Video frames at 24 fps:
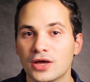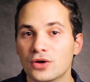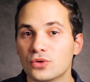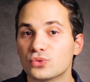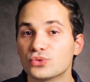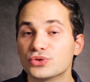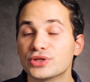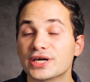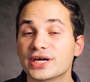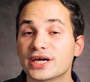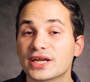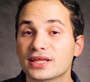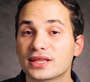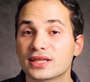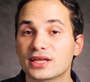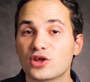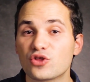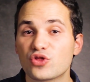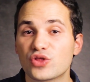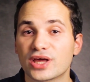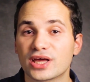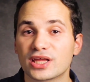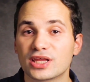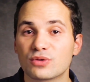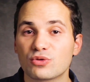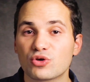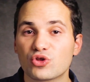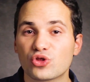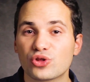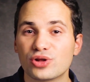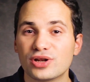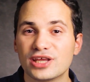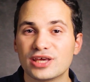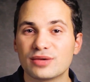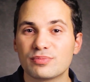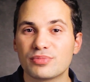Una caratteristica di
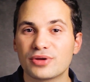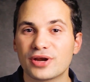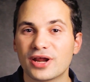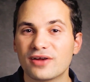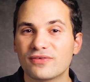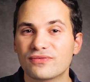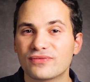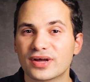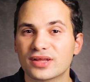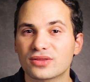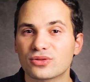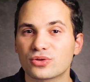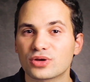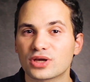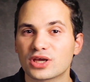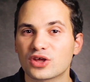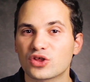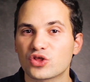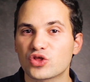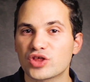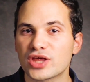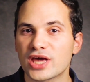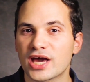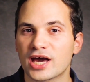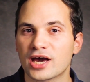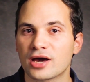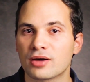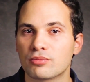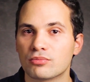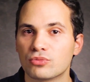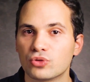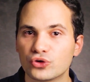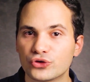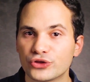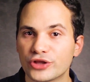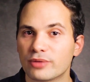questo libro è il fatto che sia
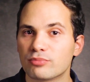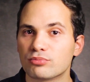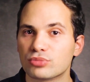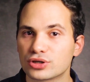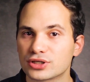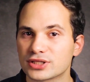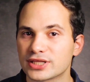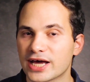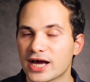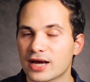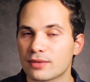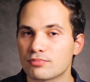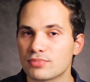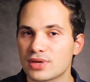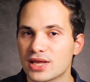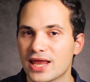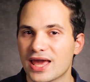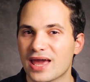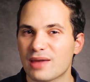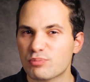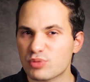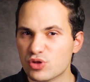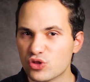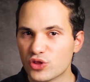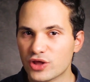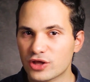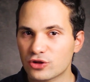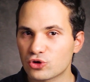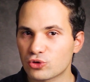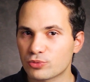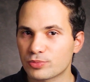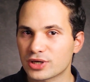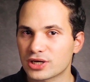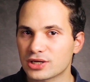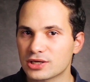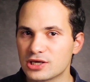molto abbordabile, è
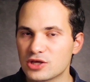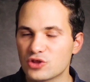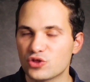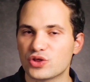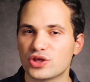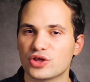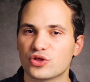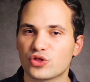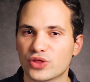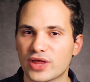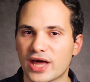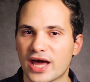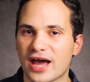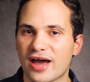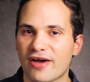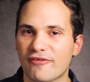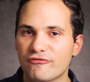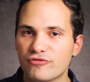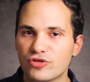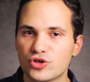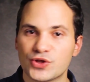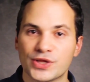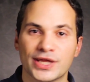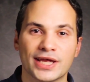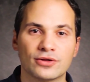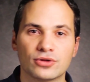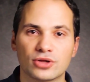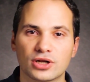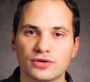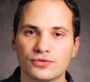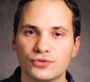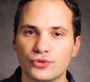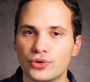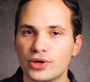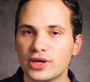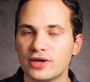pensato per chi si sta avvicinando alla
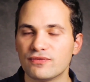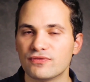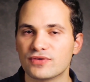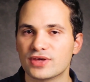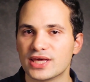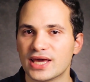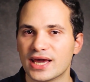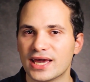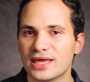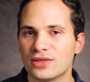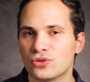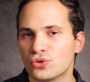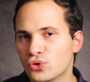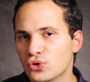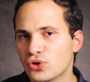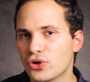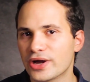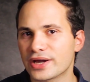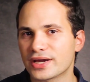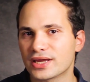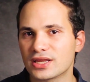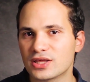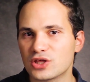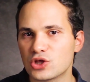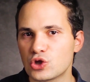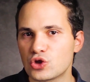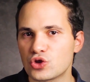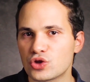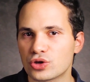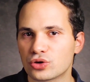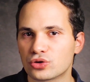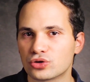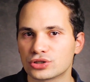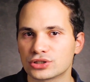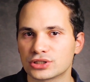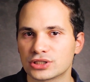fotografia e non lo aggredisce
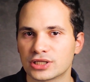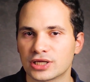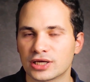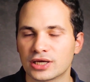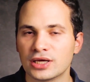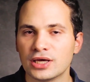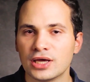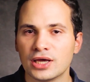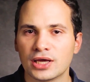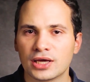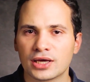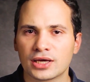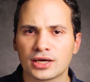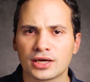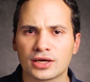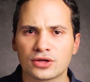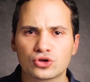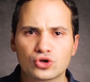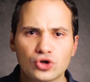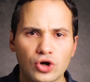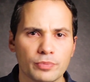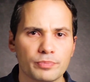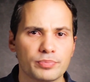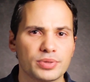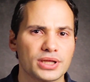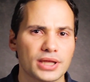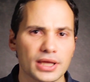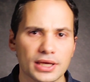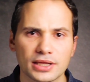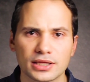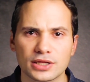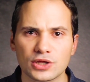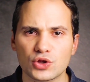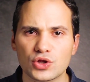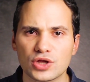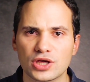con eh, troppi
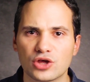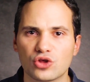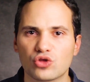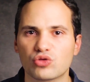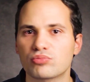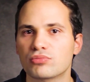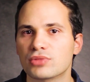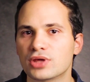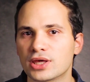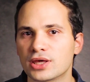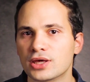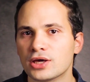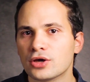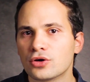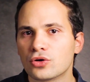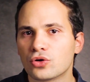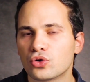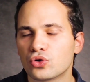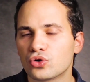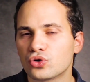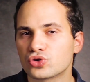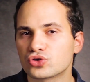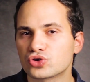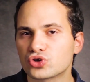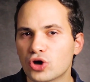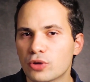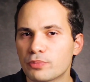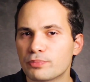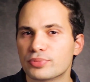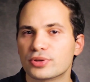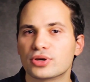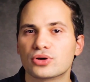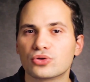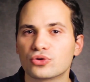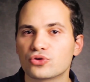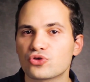tecnicismi o
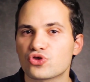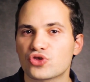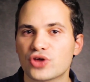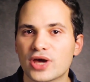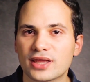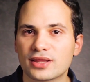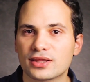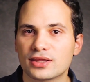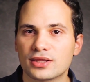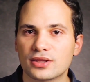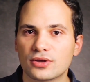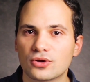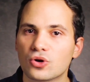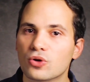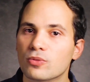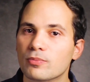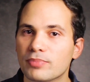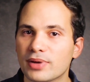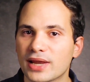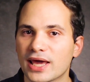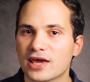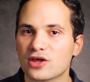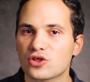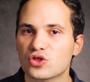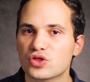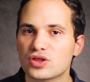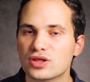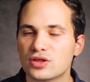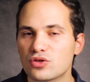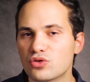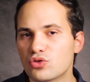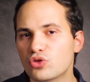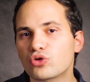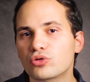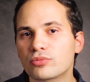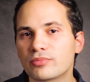troppi concetti complessi.
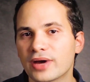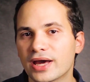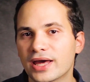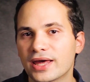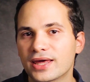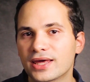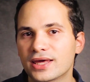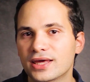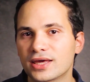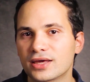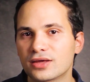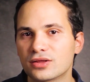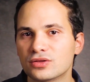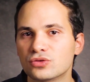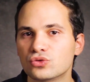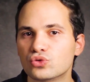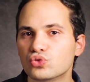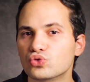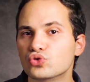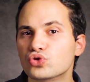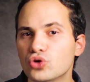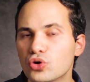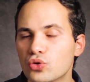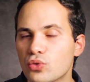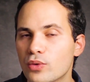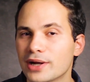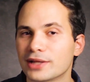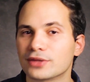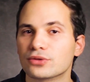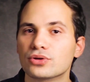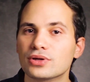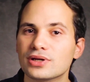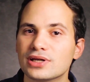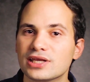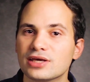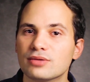Insomma, eh, in tutto
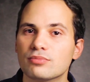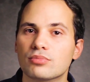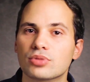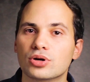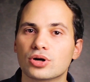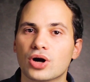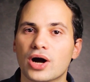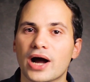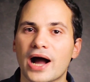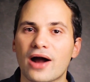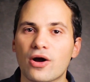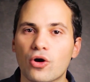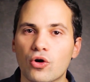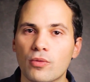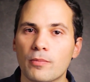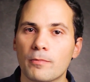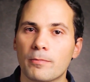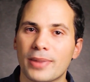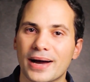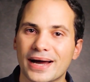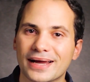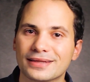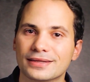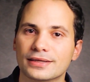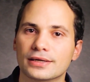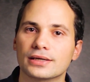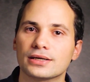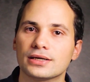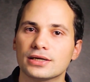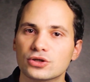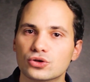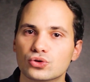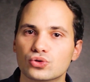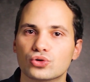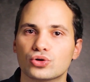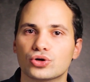quanto il libro accompagna il
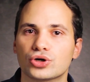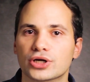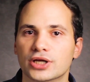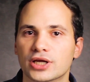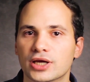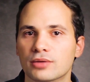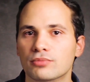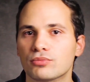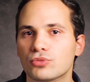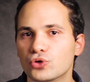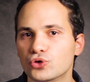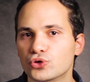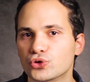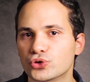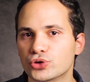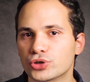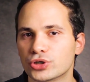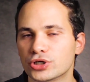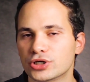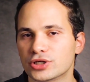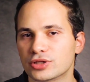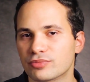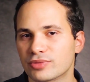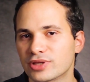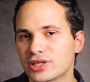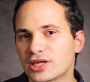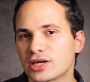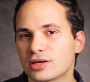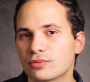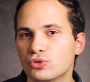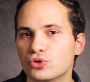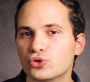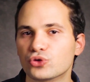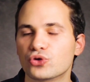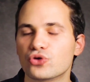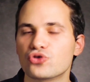lettore molto, in maniera
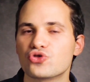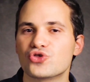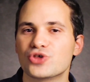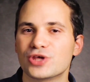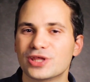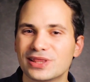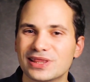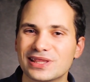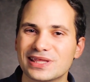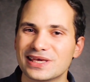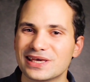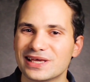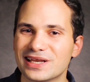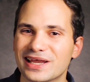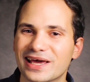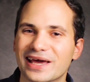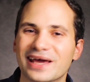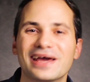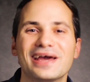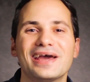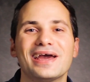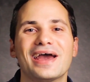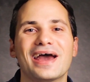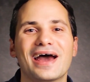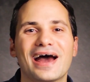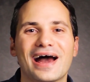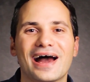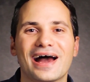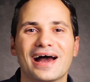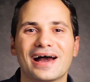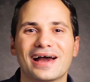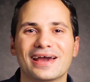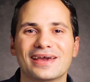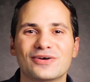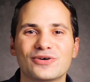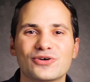molto gentile
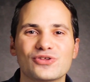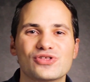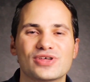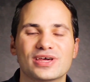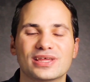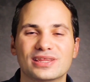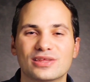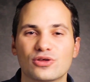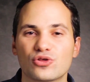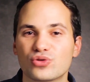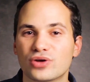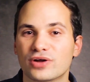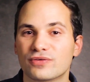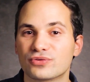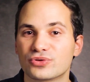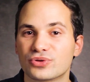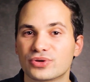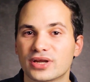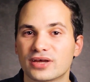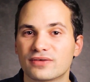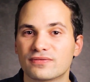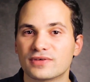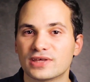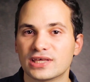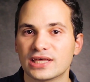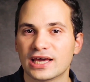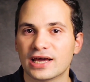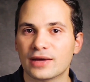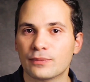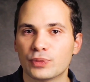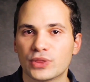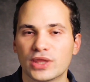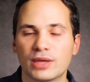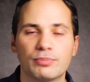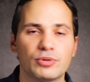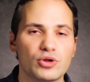ai concetti sulla
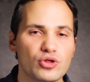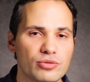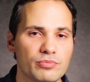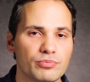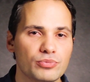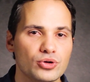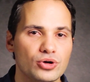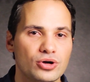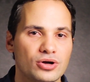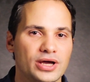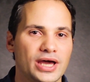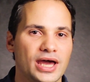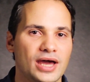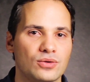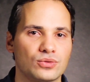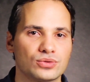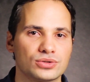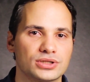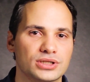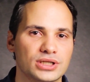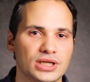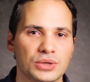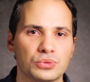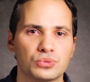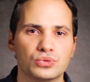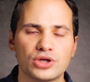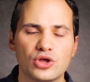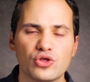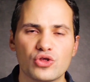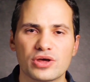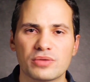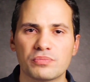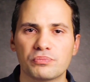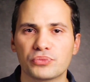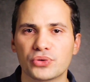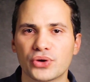fotografia e per esempio è un, un
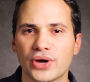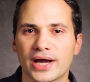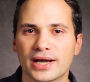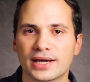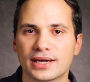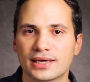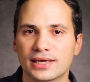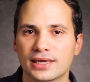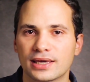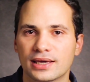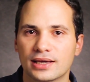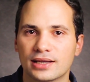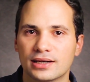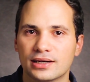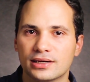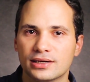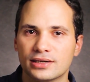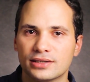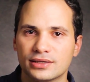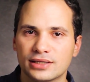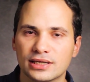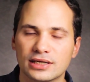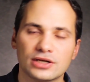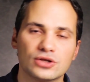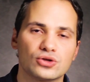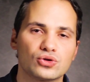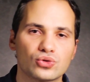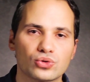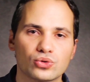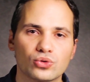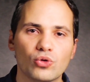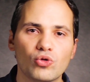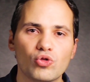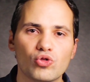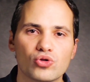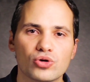esempio anche
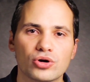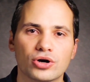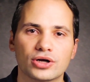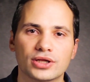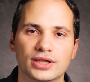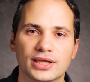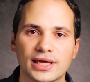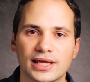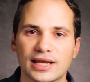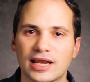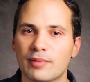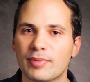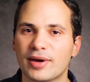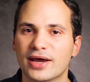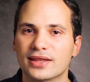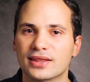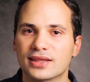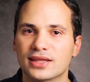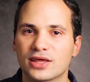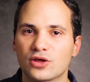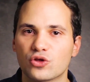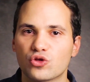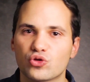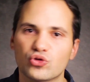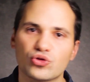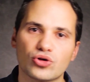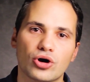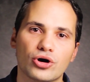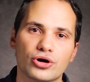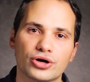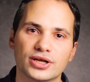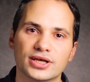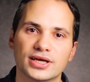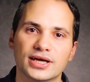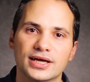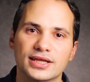nell'introduzione la parte
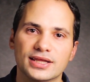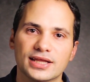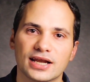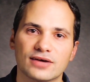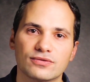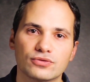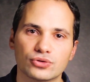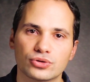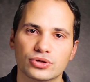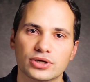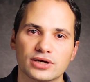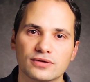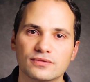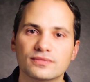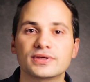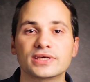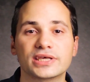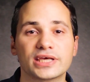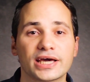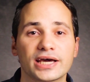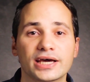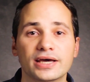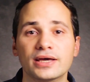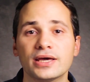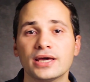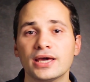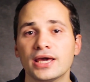storica della fotografia,